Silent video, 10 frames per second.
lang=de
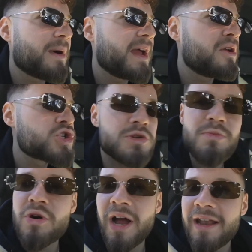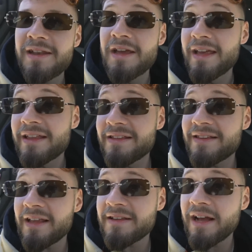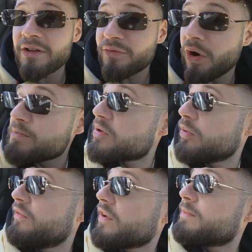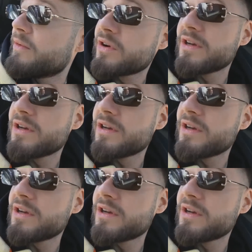dabei, Schmuck an. Sehr, sehr geil, das freut mich unfassbar,